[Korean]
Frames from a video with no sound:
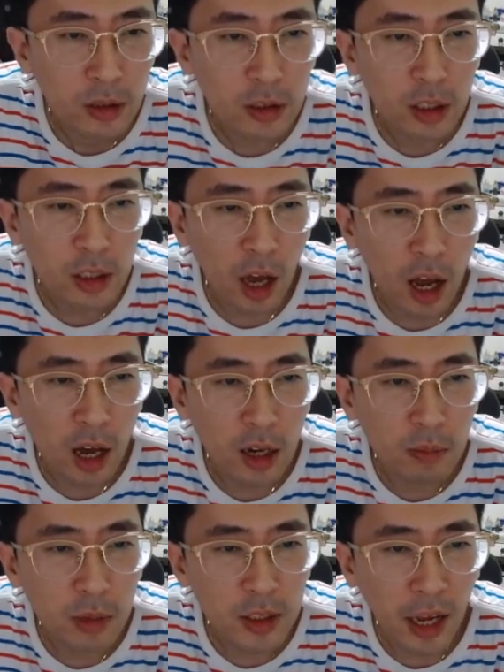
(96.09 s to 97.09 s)
이제
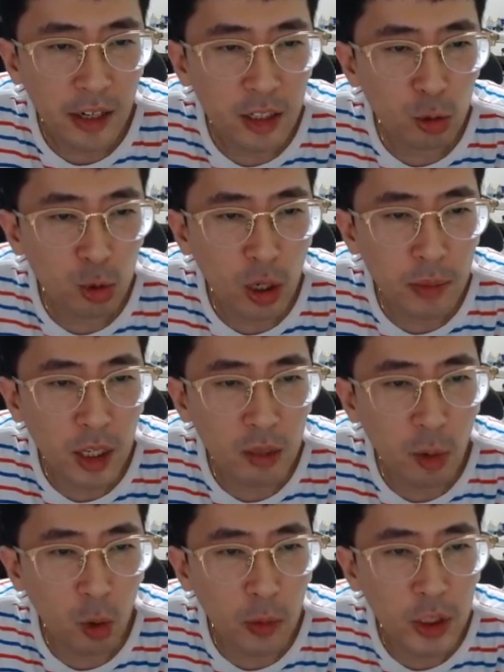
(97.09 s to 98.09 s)
뭐 다른 응수라면 여기
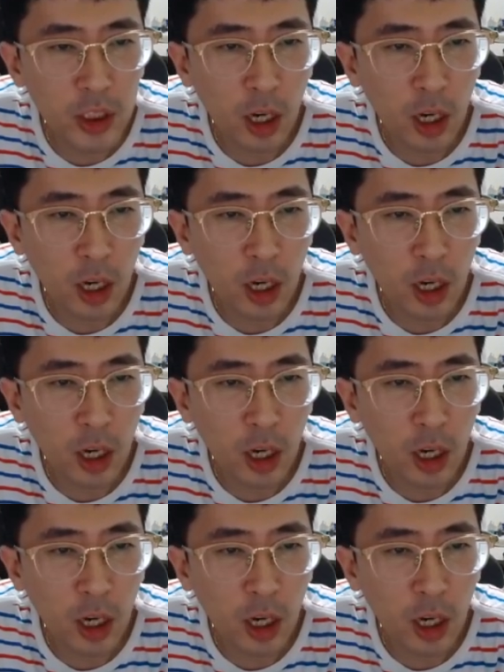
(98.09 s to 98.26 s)
먹고 먼저